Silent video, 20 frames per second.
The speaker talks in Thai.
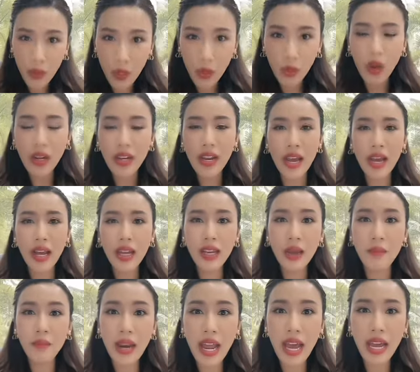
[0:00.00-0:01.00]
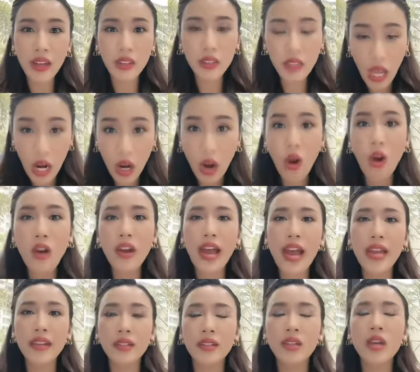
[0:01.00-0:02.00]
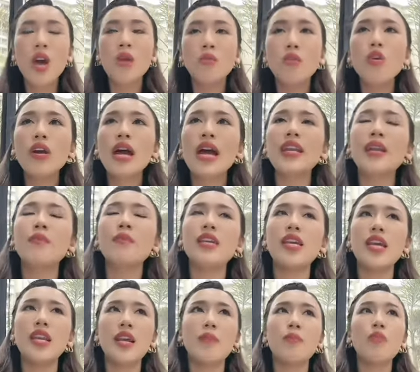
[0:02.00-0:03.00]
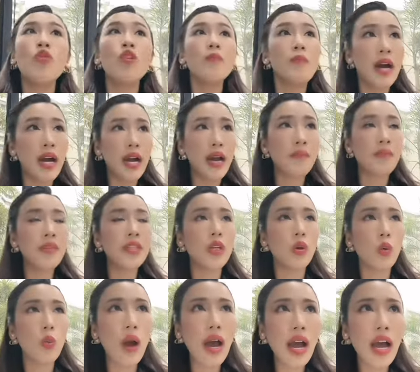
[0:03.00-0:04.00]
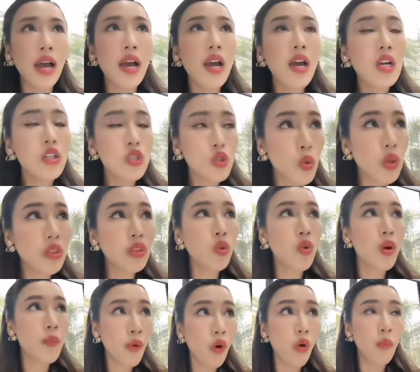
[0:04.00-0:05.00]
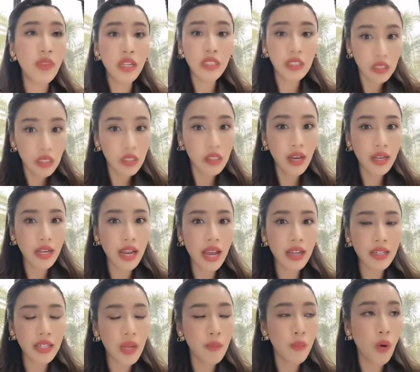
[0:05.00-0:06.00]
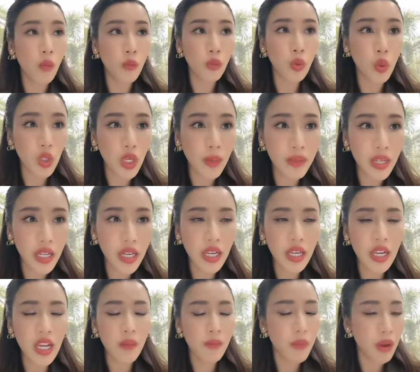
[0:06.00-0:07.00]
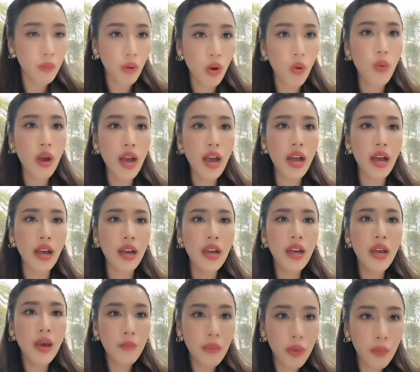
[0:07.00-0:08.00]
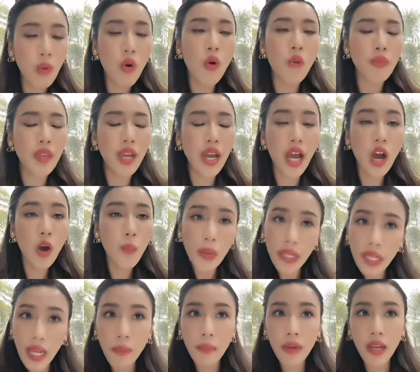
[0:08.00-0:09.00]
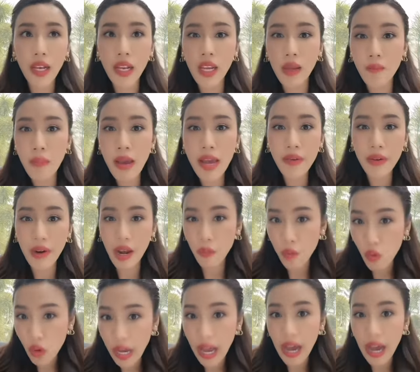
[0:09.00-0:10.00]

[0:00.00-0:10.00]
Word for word: ตำรวจเนี่ยกำลังทะเลาะกัน ผู้การนำเกียรติเนี่ยพูดมาคำหนึ่งว่า ส่วนตัวผมเนี่ยเชื่อนะ ที่ผมถูกดำเนินคดีเป็นเพราะว่า เหมือนผมเนี่ยเข้าไปทำคดีเป้รัก